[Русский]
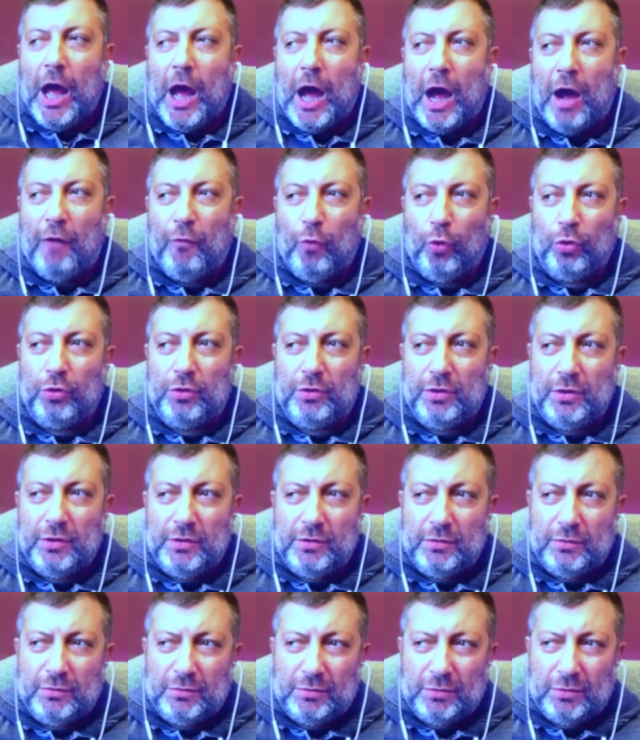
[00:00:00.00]
А вот
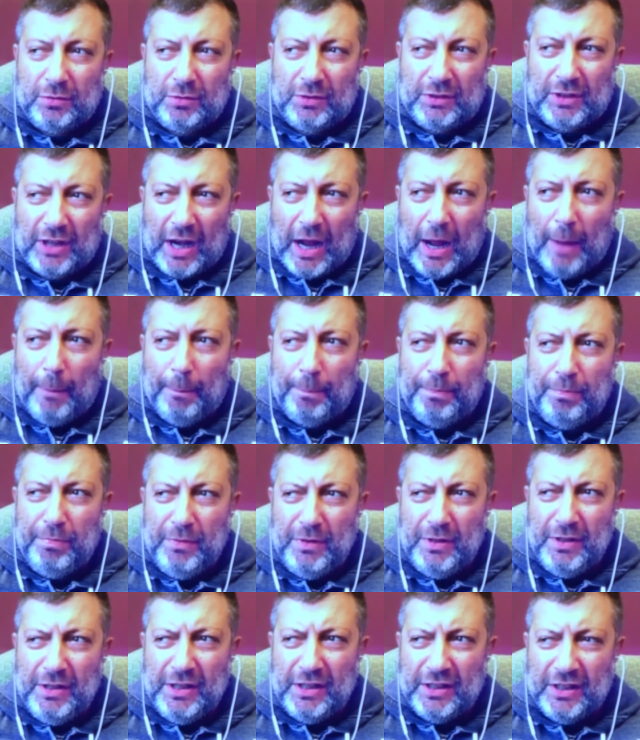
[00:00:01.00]
э, Трамп
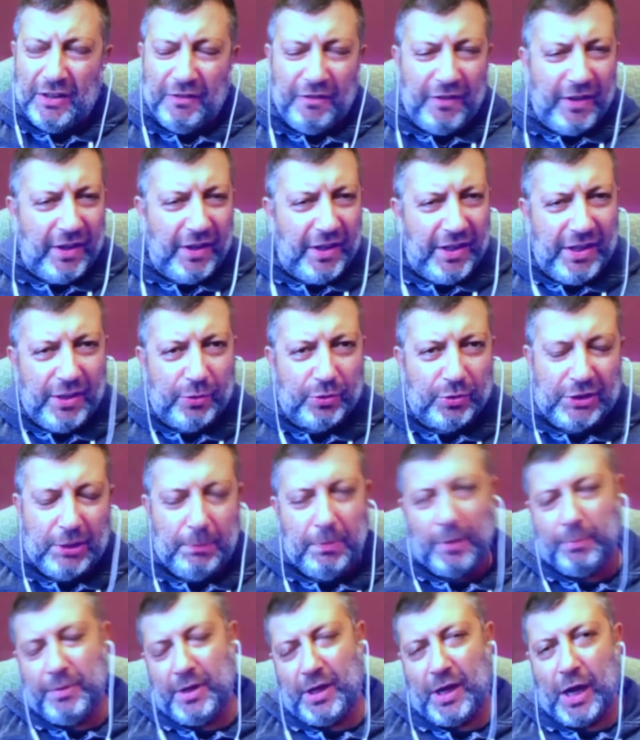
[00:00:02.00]
не навредил
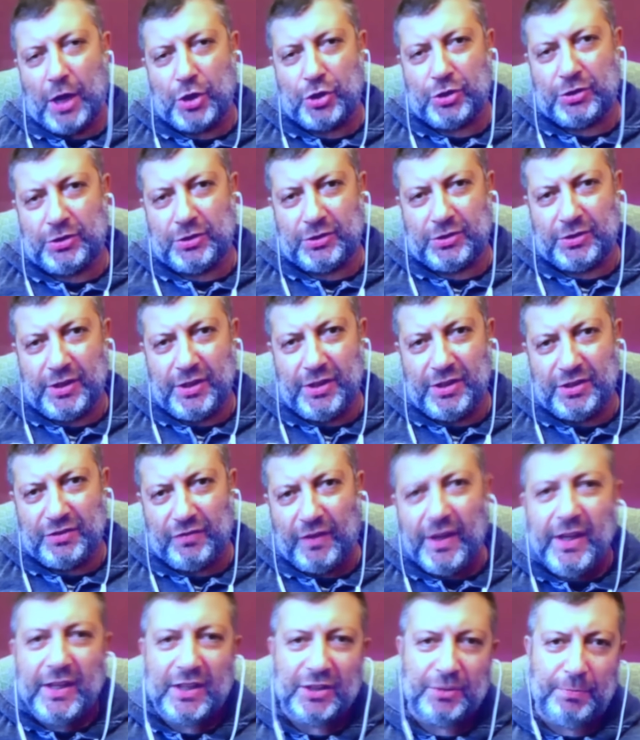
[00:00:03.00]
себе, мне кажется, среди
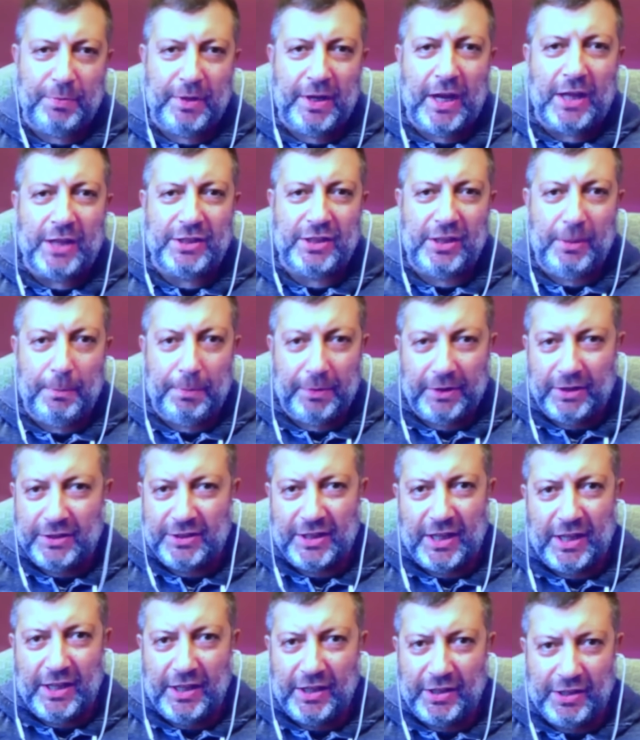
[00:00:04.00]
своих избирателей
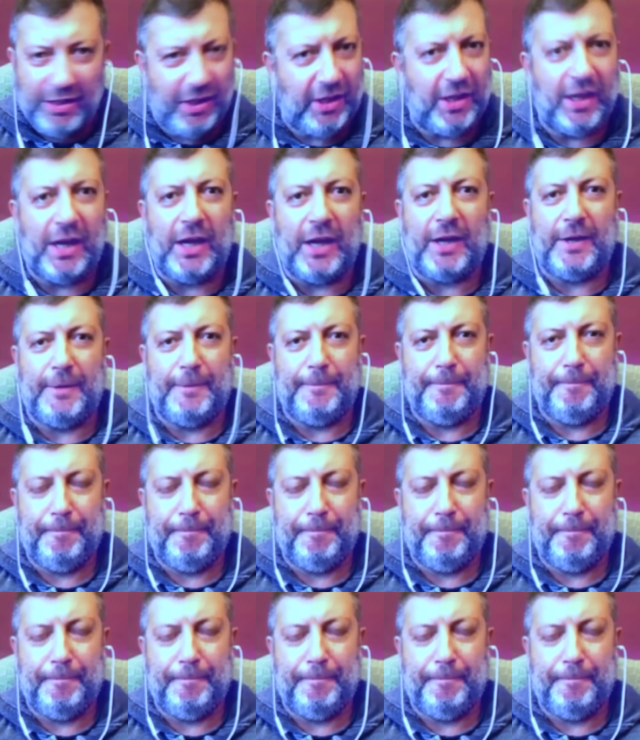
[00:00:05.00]
потенциальных никак.